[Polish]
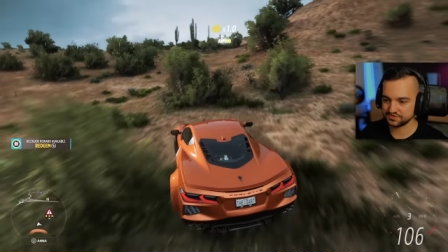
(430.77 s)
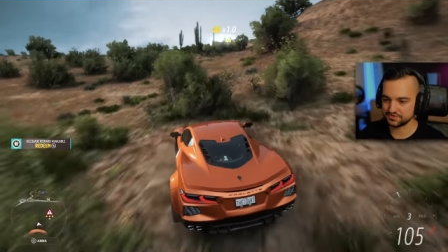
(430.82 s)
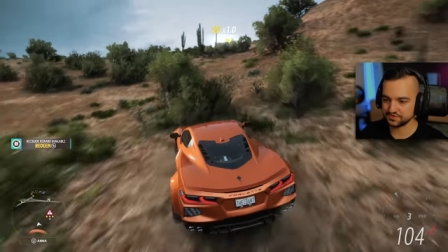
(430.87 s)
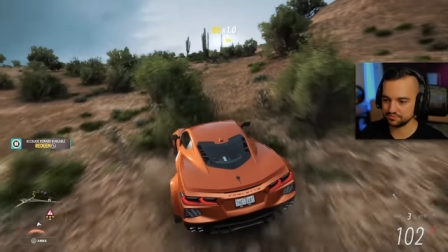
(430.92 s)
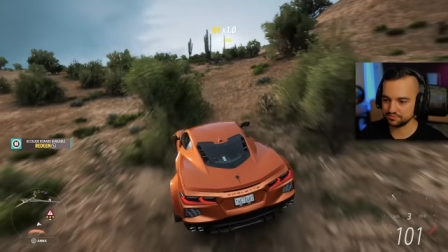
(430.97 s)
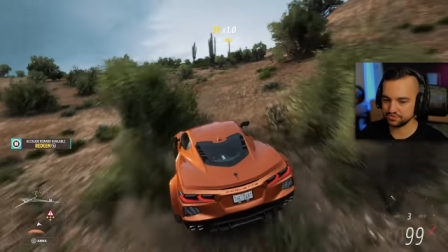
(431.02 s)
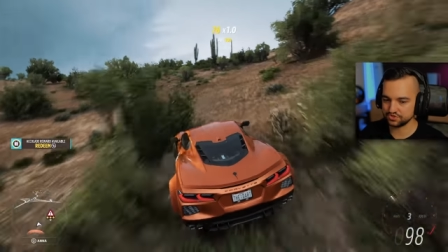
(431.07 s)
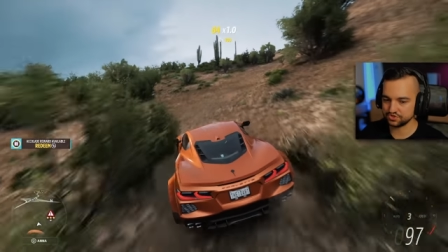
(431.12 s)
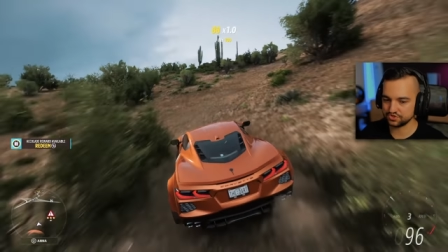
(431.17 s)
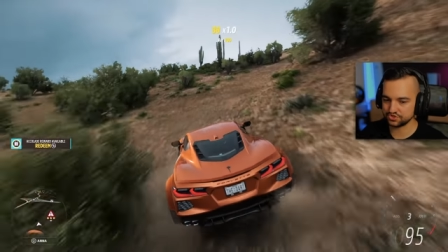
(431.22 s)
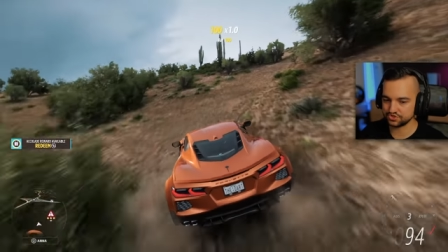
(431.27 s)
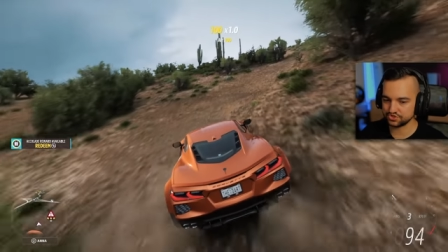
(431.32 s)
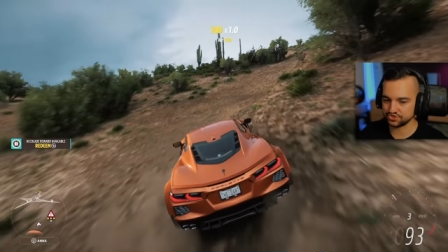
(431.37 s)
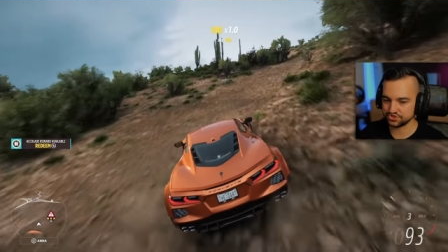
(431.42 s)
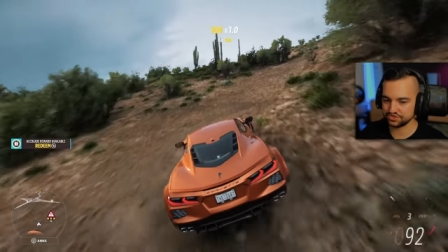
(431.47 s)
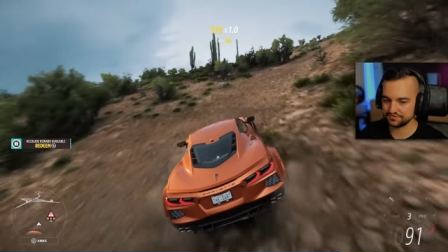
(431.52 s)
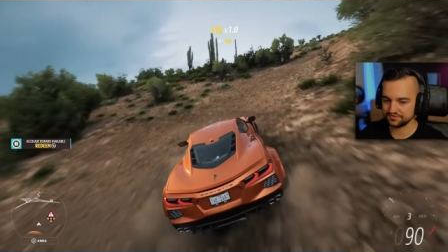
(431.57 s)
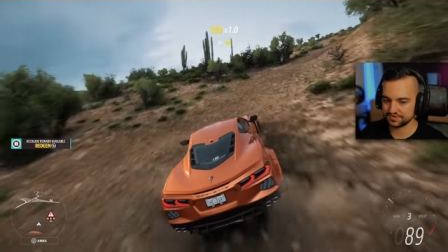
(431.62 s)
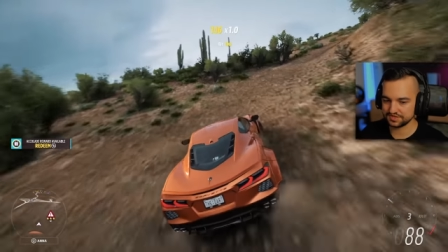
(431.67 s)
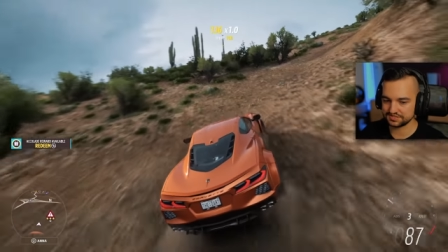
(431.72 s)
zdobyć
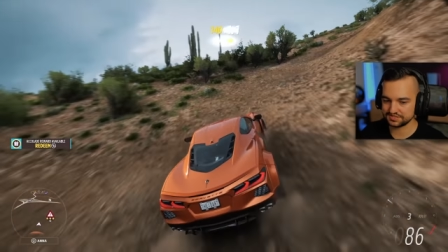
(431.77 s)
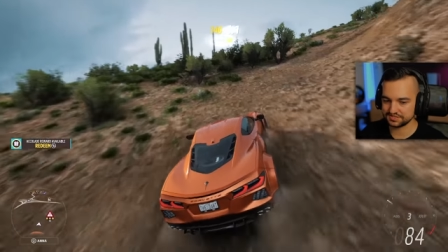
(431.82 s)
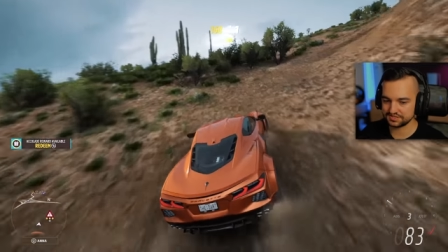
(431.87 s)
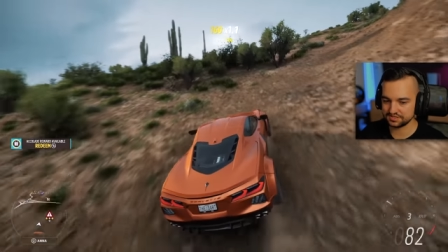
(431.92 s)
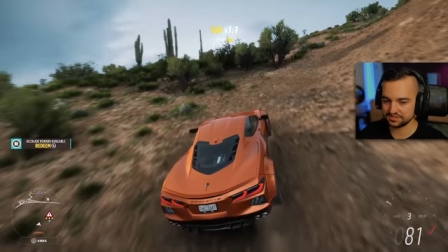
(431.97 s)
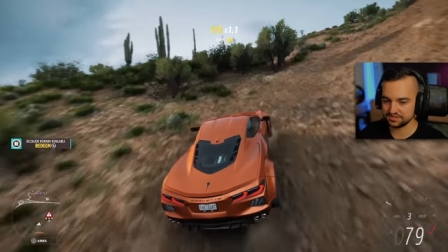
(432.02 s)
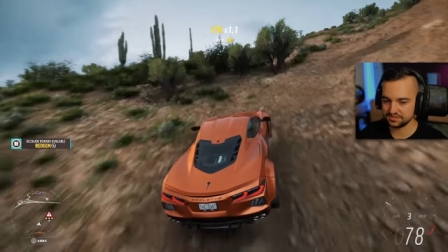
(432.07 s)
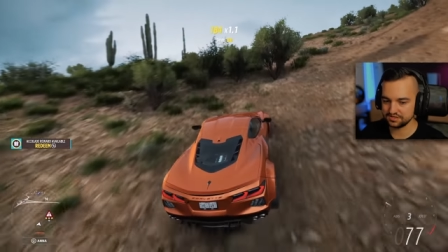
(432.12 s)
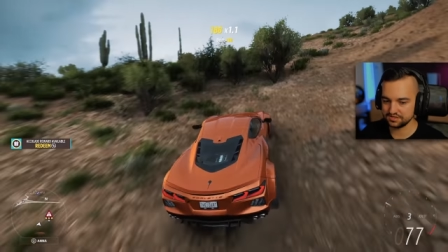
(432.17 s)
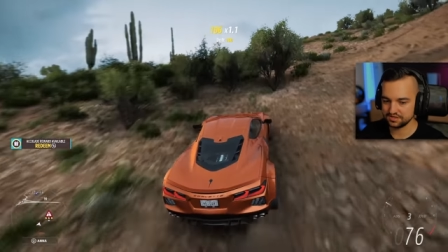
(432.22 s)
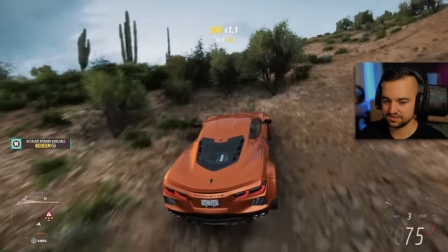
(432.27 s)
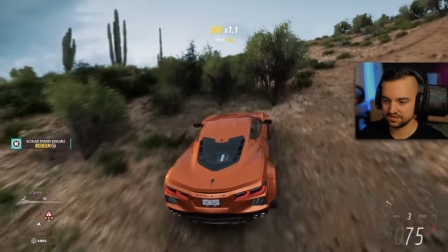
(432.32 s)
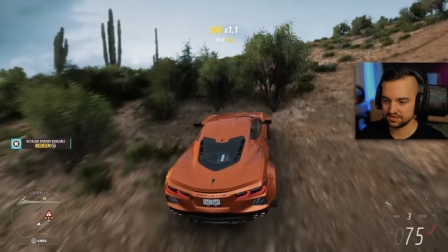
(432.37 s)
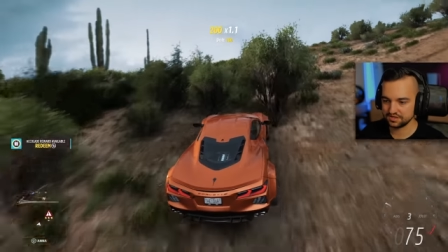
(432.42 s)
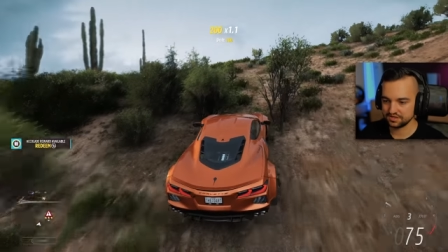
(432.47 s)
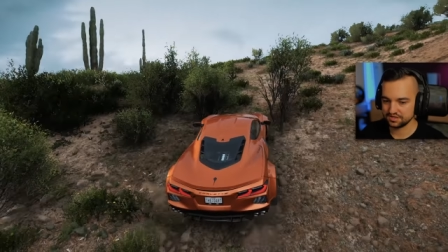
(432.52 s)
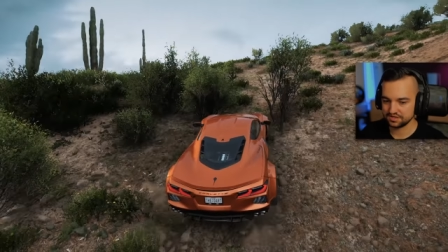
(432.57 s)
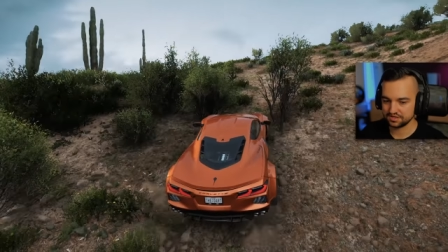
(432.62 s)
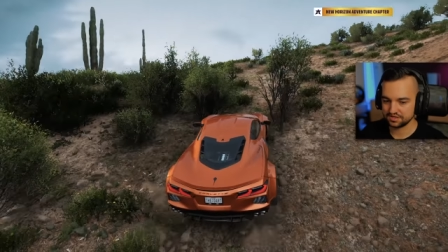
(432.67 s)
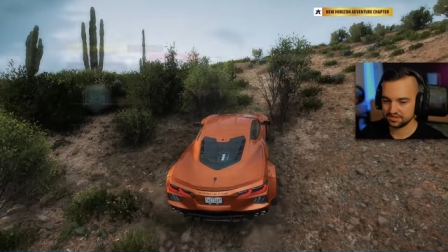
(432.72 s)
trzy gwiazdki
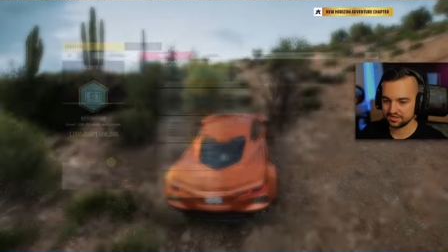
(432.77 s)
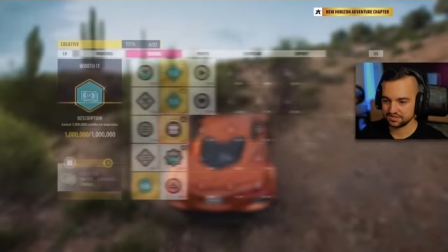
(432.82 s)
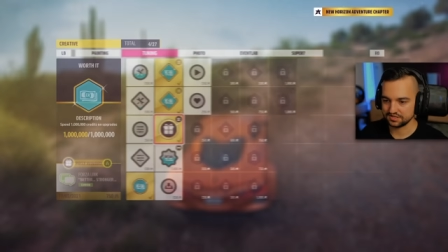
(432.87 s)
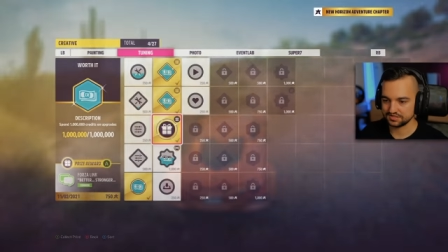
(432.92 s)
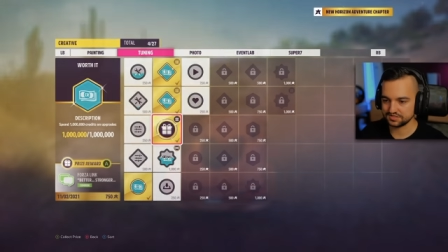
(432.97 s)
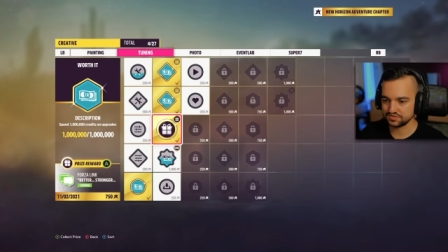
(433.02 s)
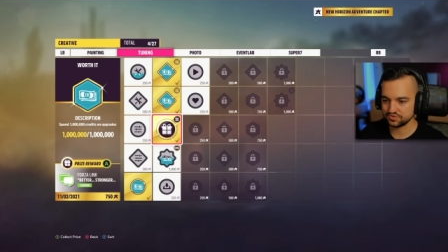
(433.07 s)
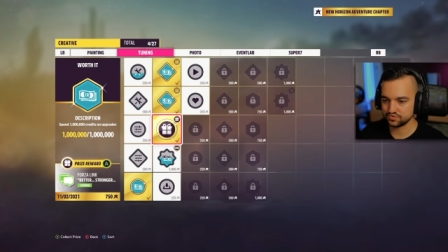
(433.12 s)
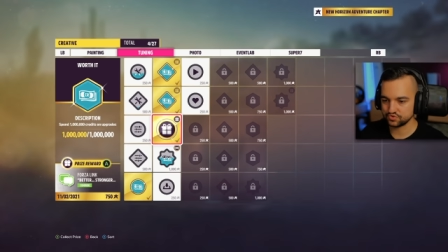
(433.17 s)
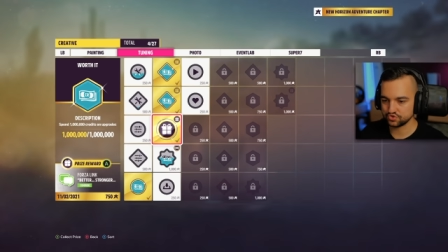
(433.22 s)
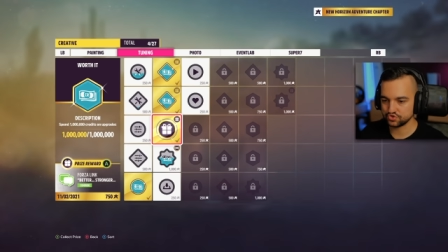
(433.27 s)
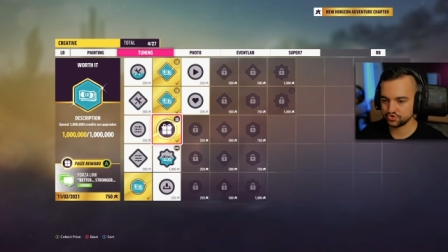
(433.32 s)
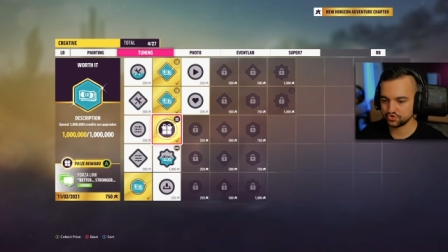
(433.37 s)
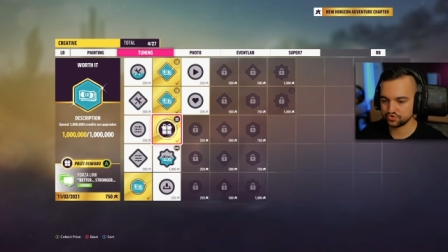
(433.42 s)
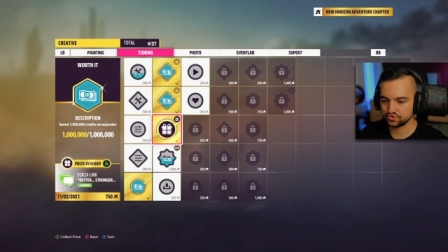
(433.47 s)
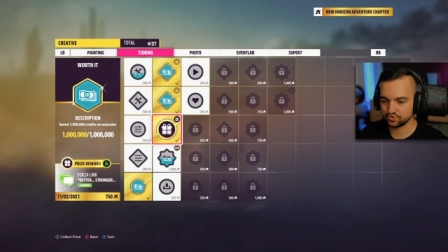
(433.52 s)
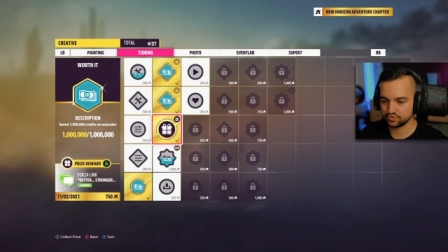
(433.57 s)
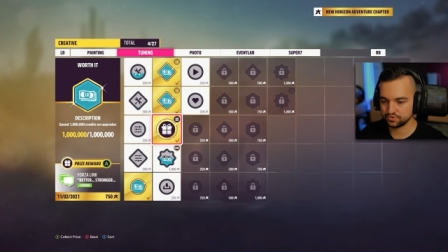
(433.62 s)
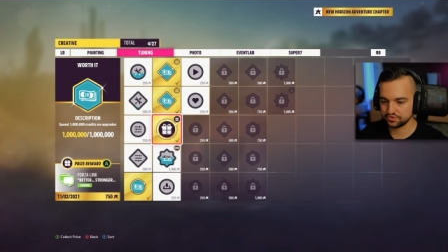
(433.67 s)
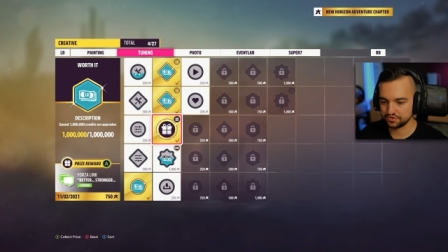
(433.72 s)
jest tu
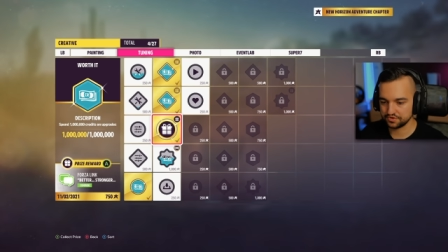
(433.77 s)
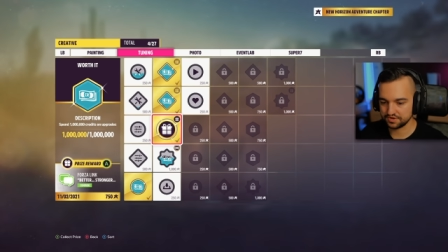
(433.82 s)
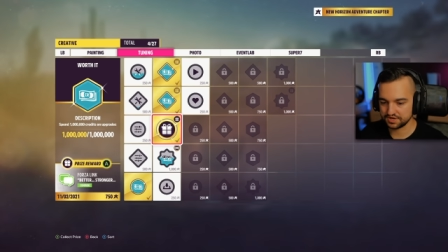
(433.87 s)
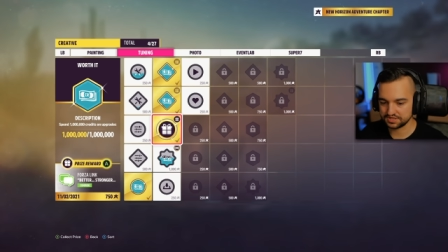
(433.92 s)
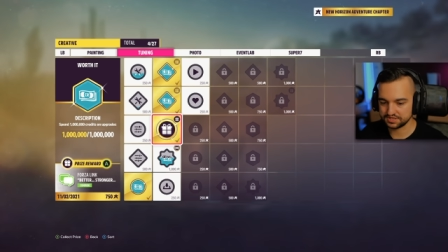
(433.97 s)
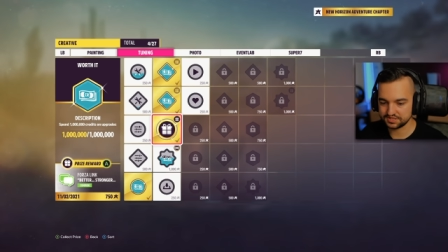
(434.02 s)
dość trudno.